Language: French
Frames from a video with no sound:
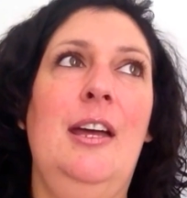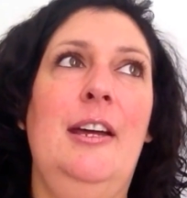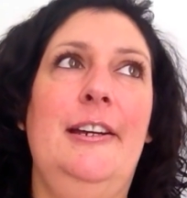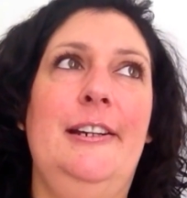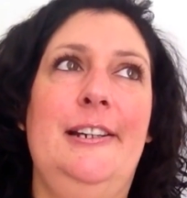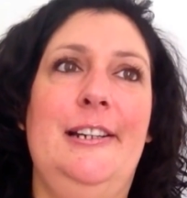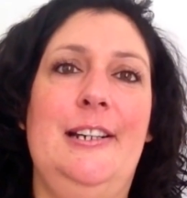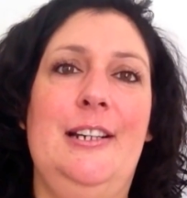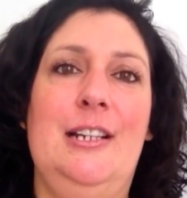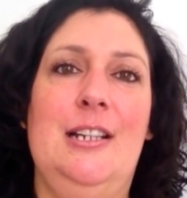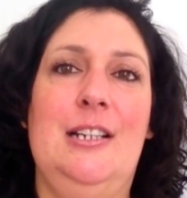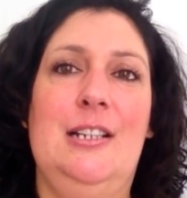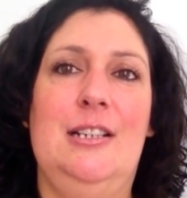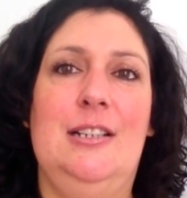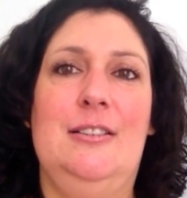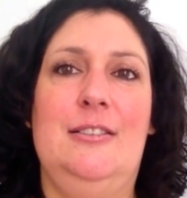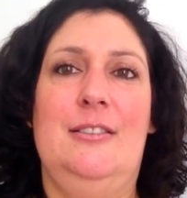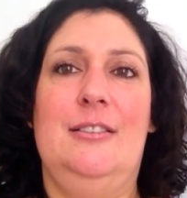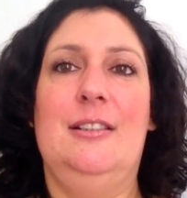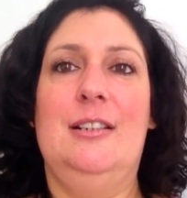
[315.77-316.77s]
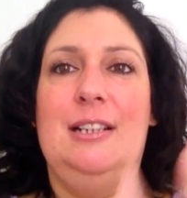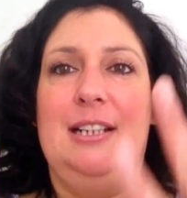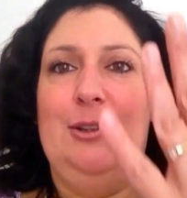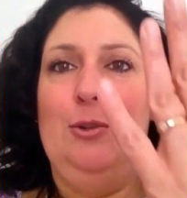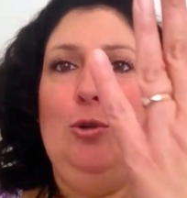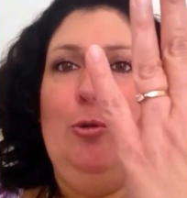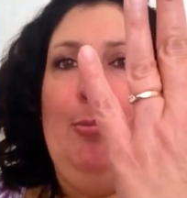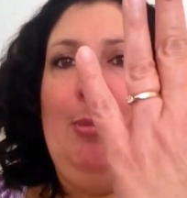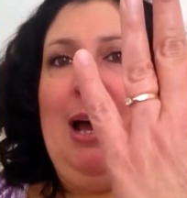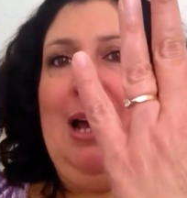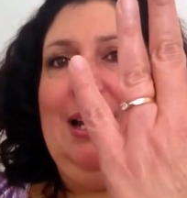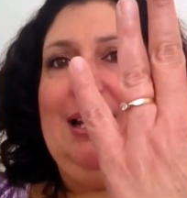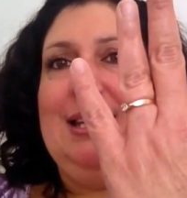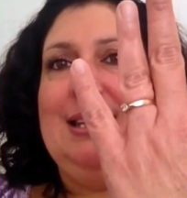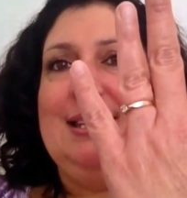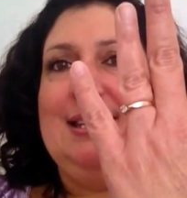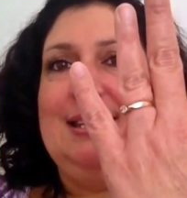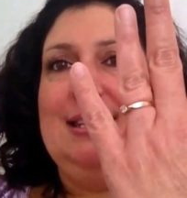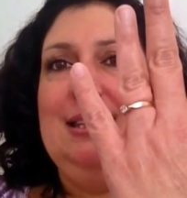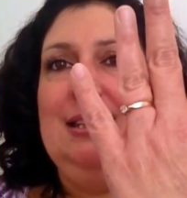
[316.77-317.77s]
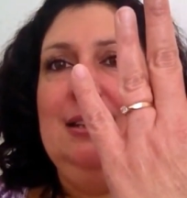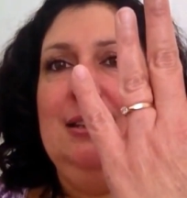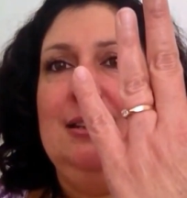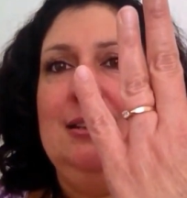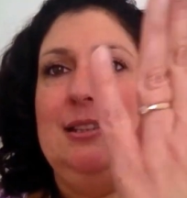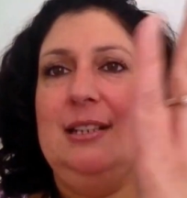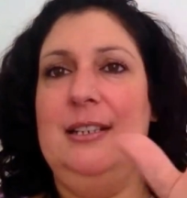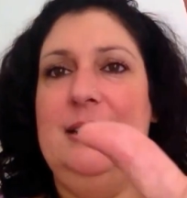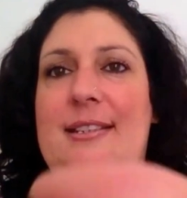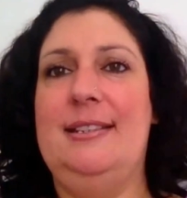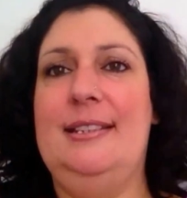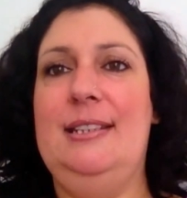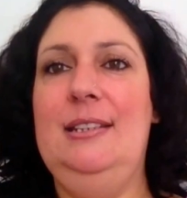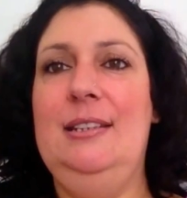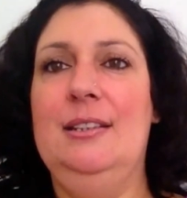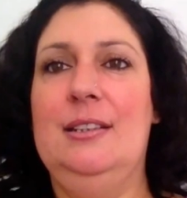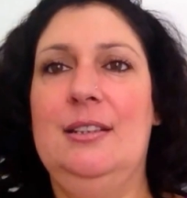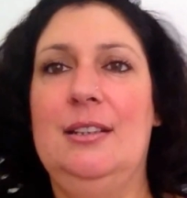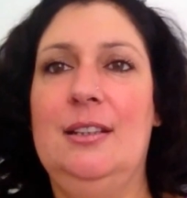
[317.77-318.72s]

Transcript: les deux bagues ici, celle-ci